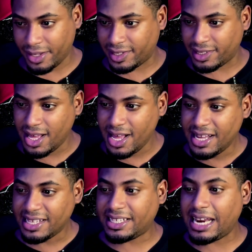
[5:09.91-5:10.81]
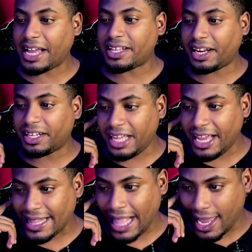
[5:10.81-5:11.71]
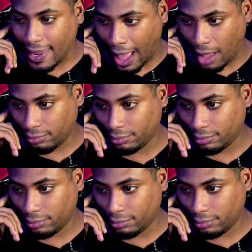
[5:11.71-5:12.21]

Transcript: Dice, si la que te critica está queda,